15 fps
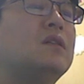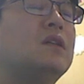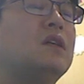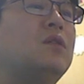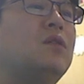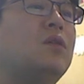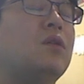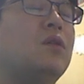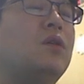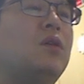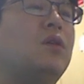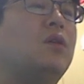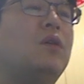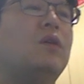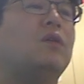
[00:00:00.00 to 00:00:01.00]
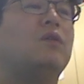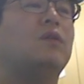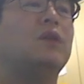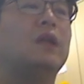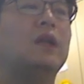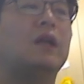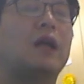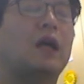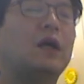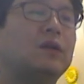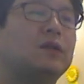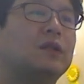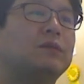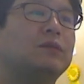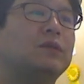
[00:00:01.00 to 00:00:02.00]
크기로 우리
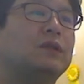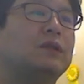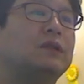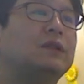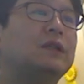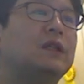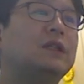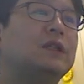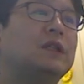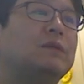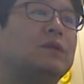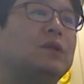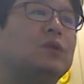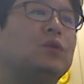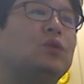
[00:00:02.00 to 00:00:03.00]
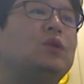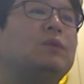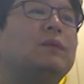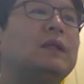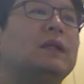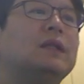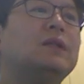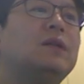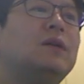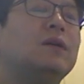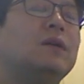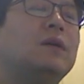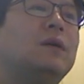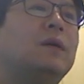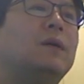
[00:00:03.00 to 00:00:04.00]
간호사분들 의사 선생님들 도움을
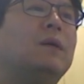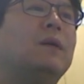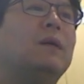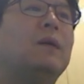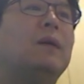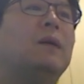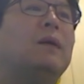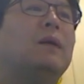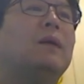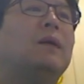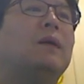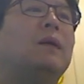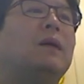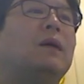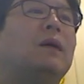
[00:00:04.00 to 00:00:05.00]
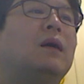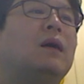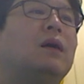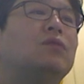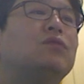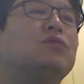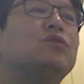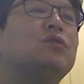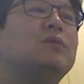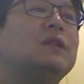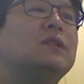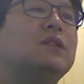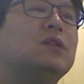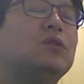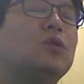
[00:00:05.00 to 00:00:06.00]
받아서 국소
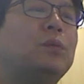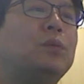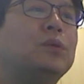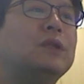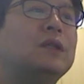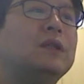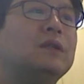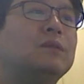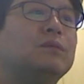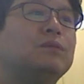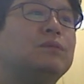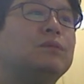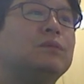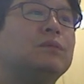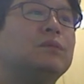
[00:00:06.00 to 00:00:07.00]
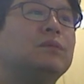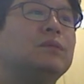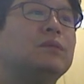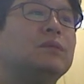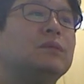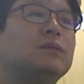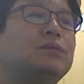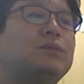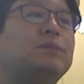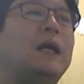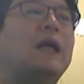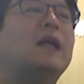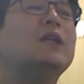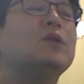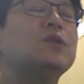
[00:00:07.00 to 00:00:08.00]
마취 도포제를
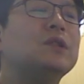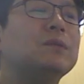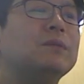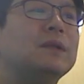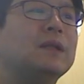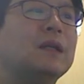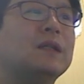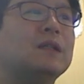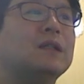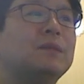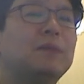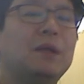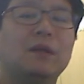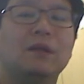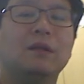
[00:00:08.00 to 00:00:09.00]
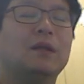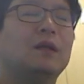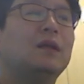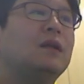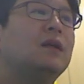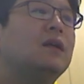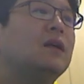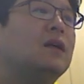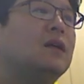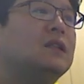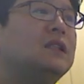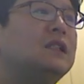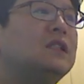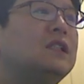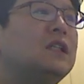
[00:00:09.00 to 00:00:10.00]
발라 놓습니다. 그러면
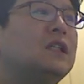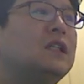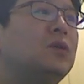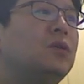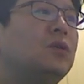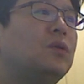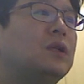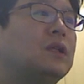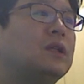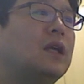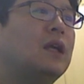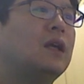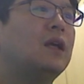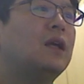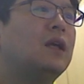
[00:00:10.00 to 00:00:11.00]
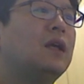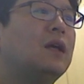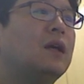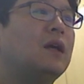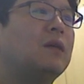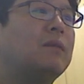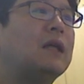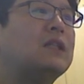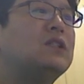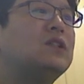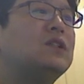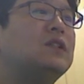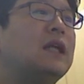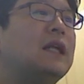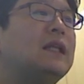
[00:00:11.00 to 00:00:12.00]
실제로 이렇게
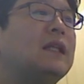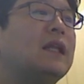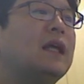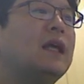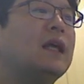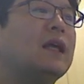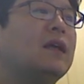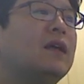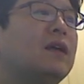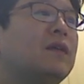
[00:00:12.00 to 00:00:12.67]
마취를 할 때